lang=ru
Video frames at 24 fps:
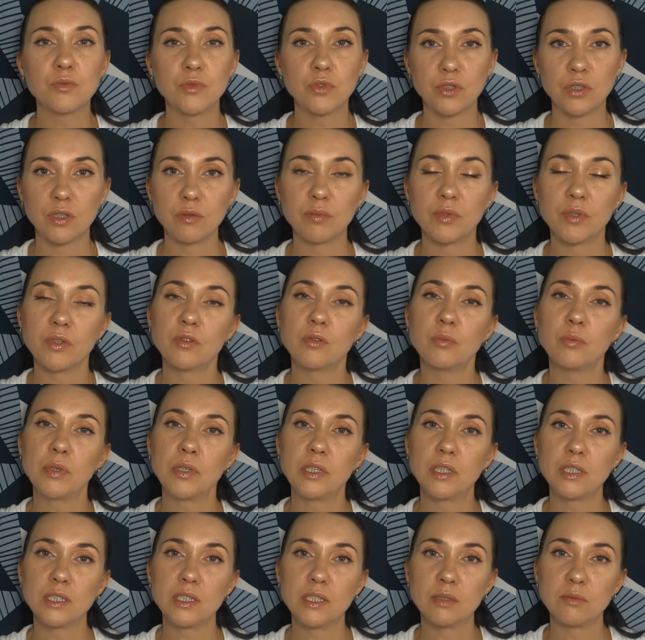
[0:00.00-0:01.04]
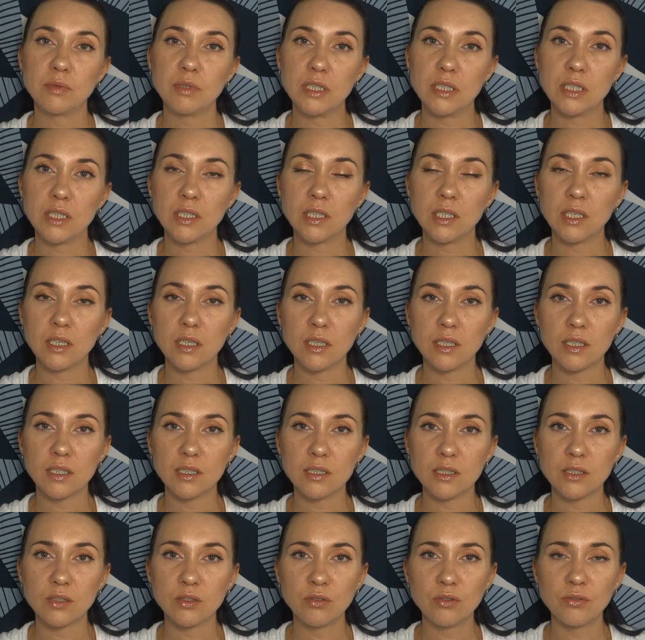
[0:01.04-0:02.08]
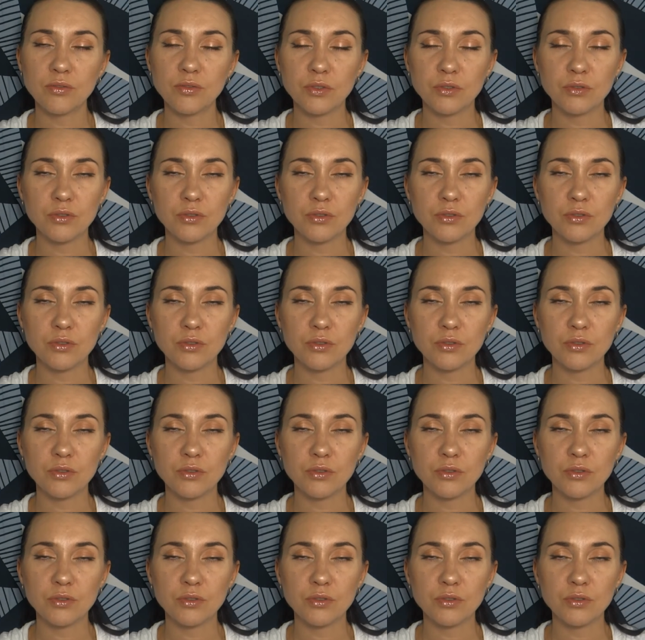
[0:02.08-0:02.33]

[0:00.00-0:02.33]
много покупала себе тональных основ